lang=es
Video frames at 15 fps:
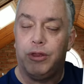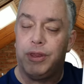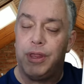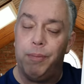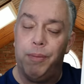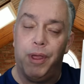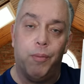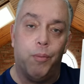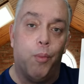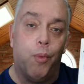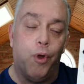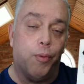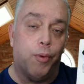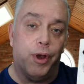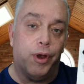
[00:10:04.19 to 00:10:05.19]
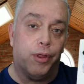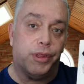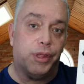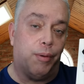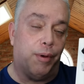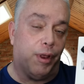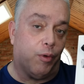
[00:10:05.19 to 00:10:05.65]
también muy buenos
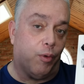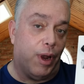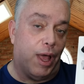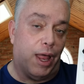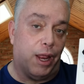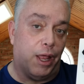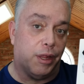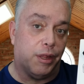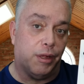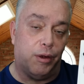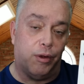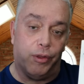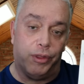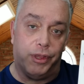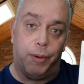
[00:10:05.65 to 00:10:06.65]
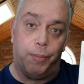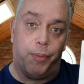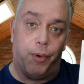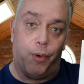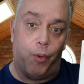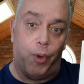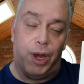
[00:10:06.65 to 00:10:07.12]
auriculares, los
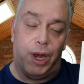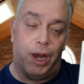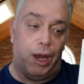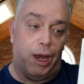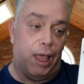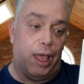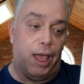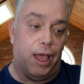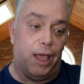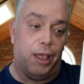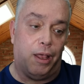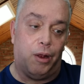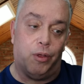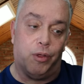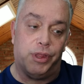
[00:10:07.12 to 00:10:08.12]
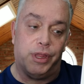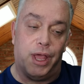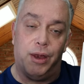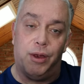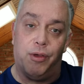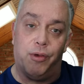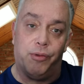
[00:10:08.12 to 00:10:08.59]
Triple Win Lea y los
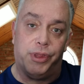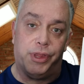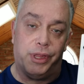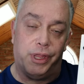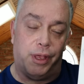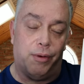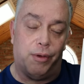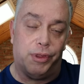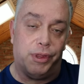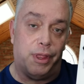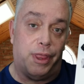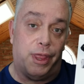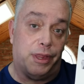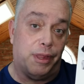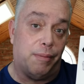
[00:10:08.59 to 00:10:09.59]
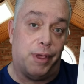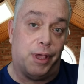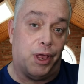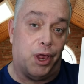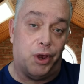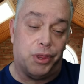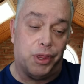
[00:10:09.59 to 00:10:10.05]
Alno Zero de 7
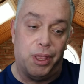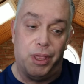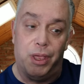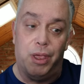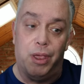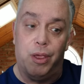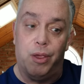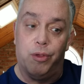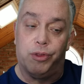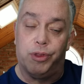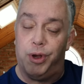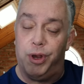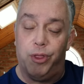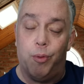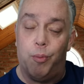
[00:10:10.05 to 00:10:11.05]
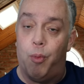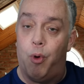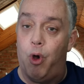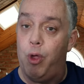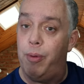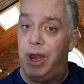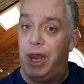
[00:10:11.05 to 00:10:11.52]
Hz. Sonido
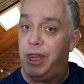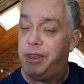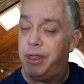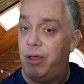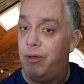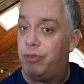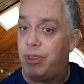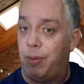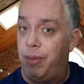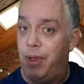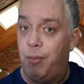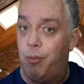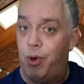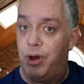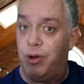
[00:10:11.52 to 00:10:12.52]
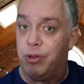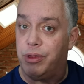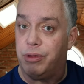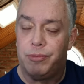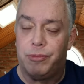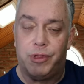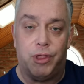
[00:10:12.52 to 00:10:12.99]
muy balanceado, también
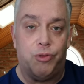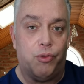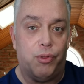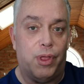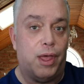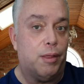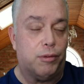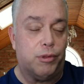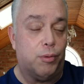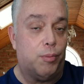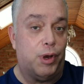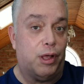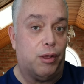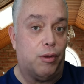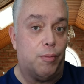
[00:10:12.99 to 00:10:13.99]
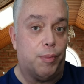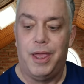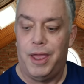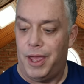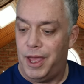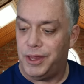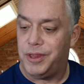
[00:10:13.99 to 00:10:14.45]
buenos, sin duda son buena compra.
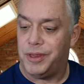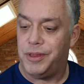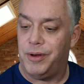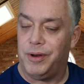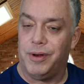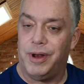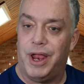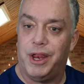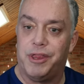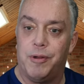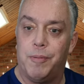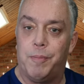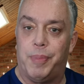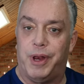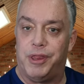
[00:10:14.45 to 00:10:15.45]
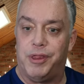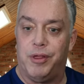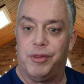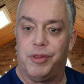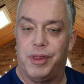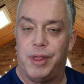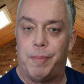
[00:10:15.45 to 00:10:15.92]
Estos auriculares son
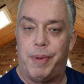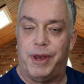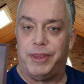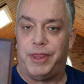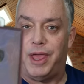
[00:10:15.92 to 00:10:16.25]
preciosos y aparte